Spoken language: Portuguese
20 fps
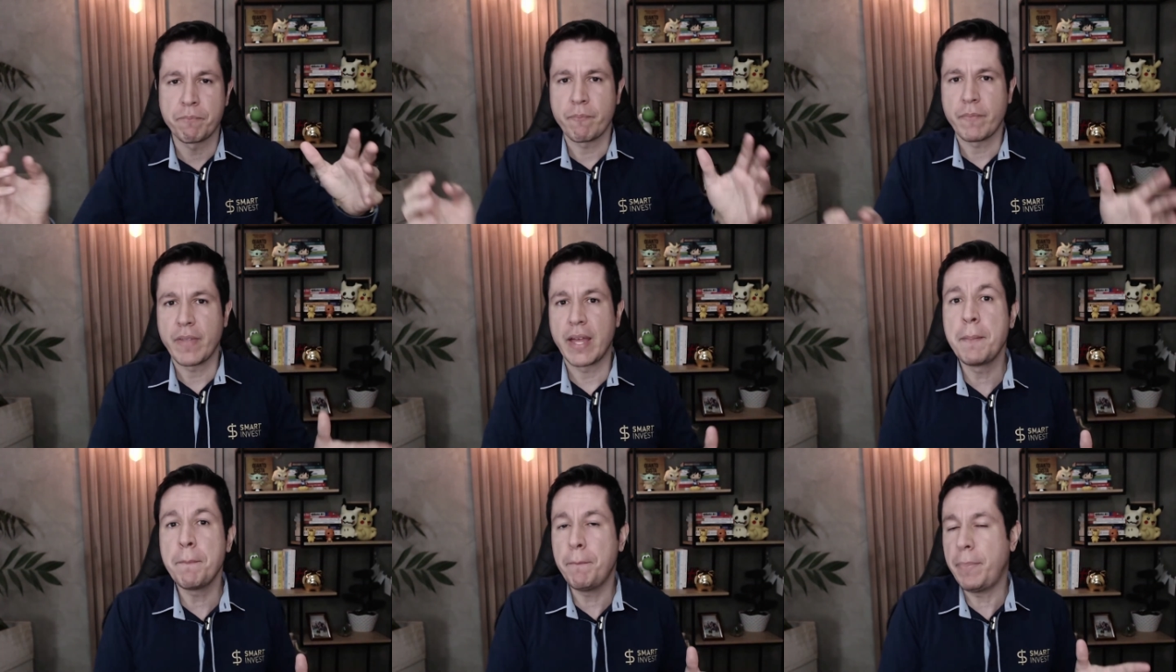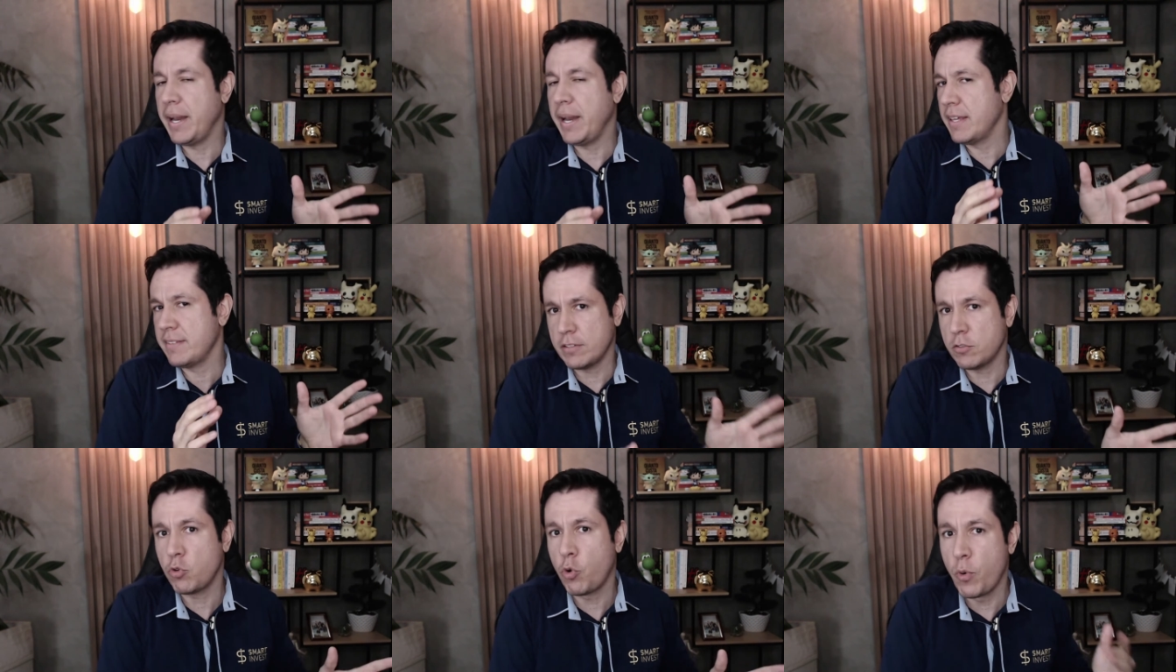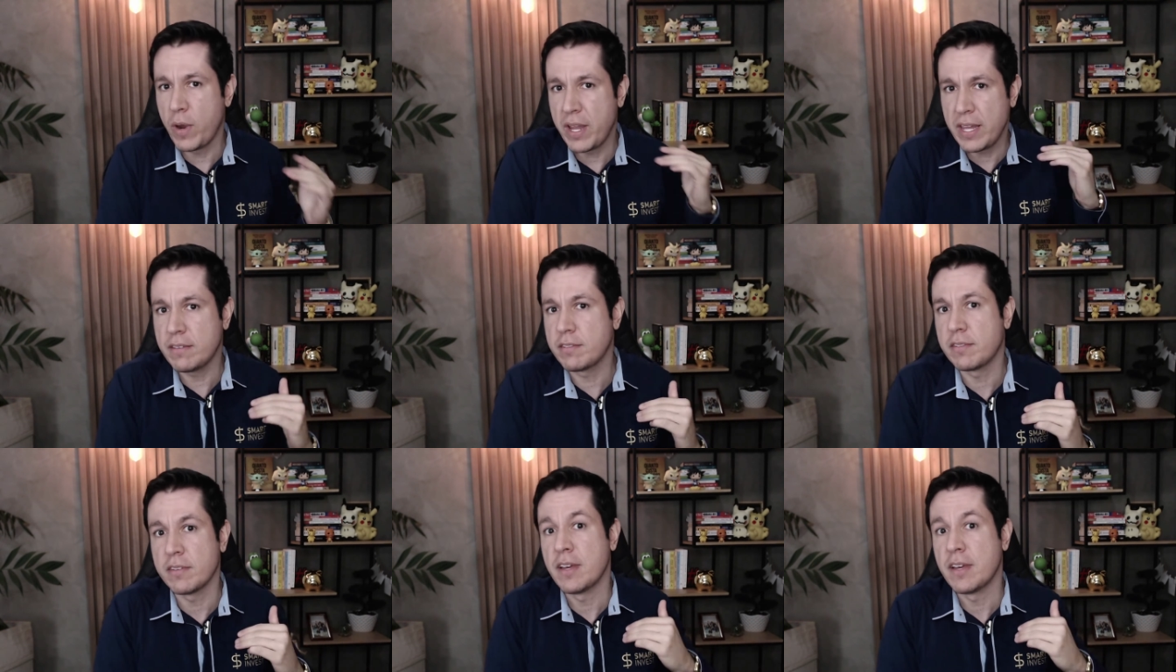empresas
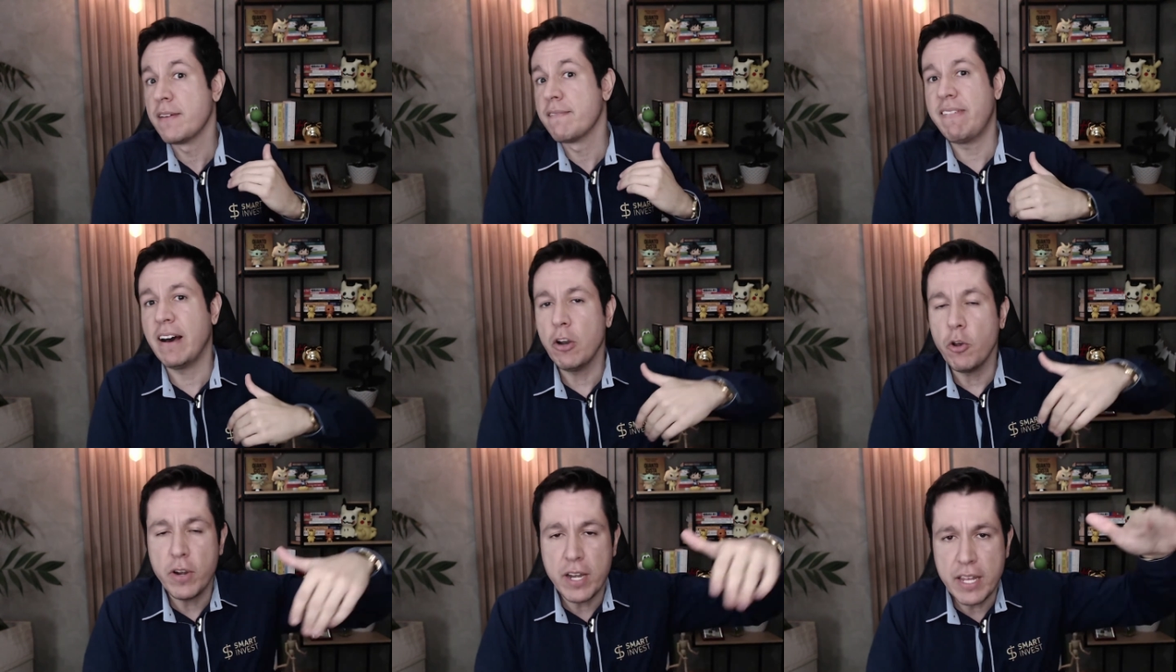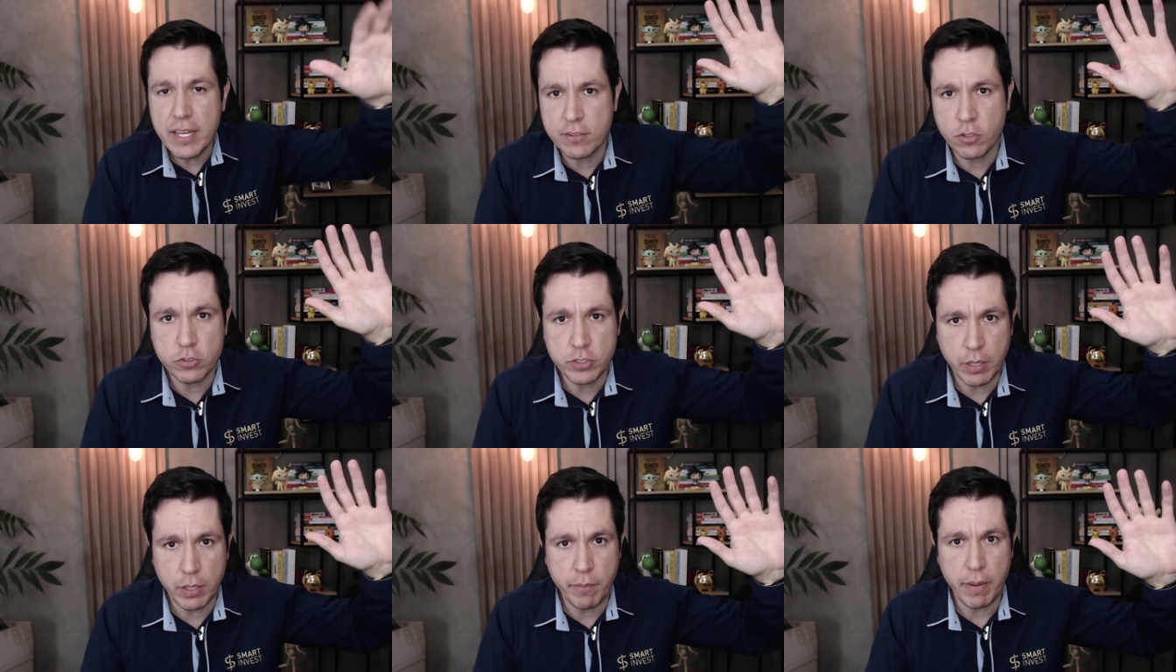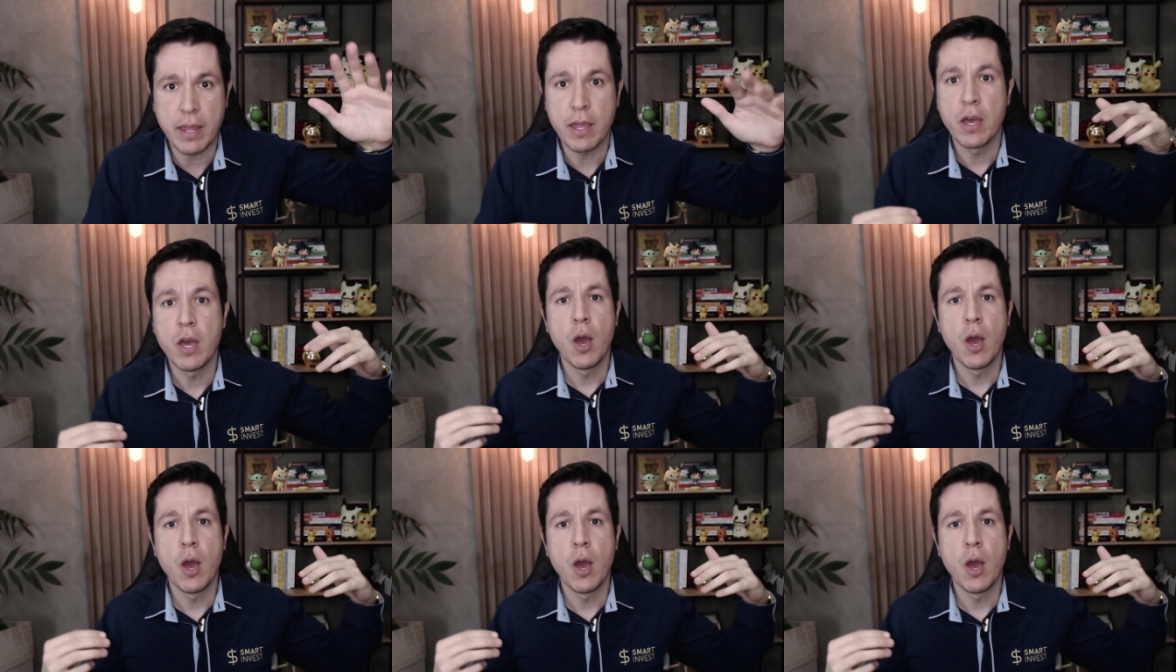ruins valorizam também.